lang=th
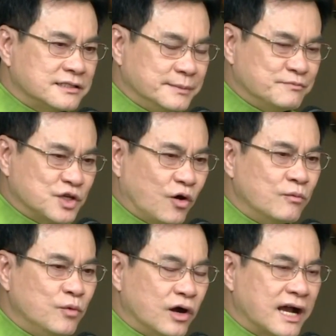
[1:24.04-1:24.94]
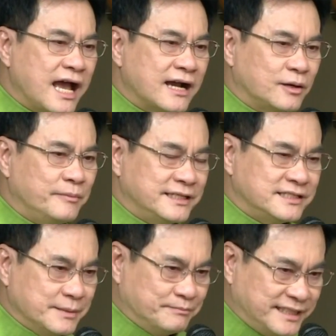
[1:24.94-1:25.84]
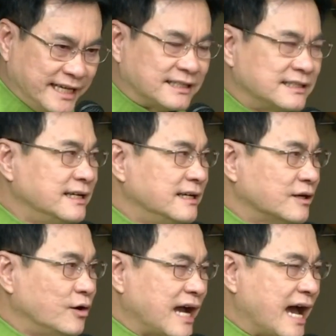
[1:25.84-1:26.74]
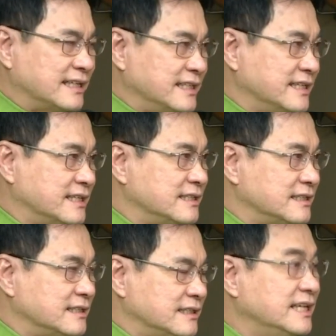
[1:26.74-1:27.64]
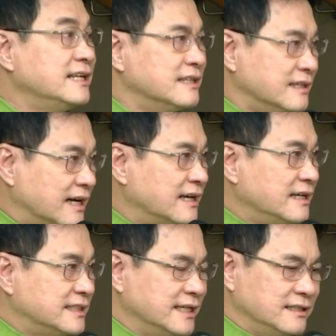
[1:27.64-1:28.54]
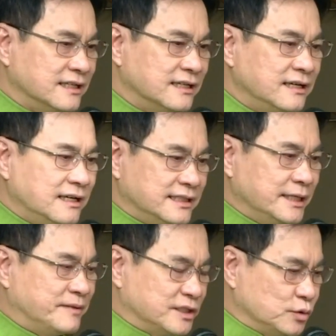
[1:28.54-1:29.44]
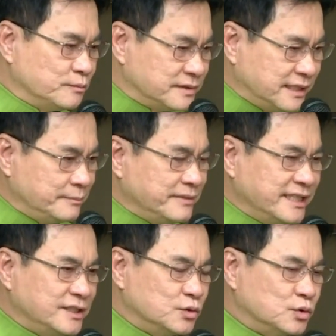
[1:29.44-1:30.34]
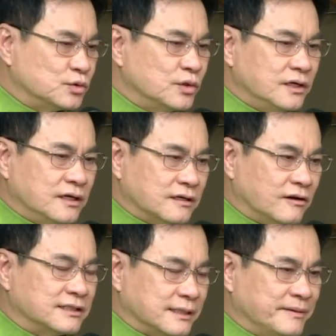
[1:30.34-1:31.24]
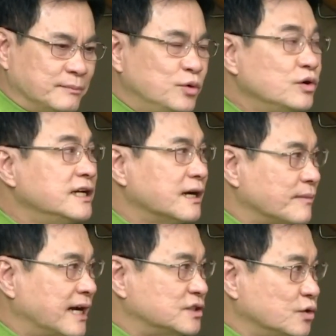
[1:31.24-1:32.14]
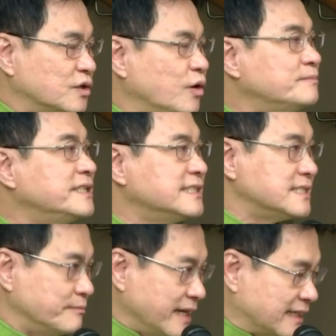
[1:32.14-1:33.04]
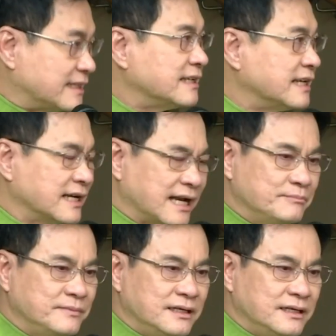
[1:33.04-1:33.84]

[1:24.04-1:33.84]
สิบสองบวกห้าก็เป็นสิบเจ็ดก็ขาดอีกที่เหลือที่เหลือที่ประชุมที่มีอยู่ก็จะเป็นผู้เลือกมาจนครบยี่สิบเอ็ดนะครับ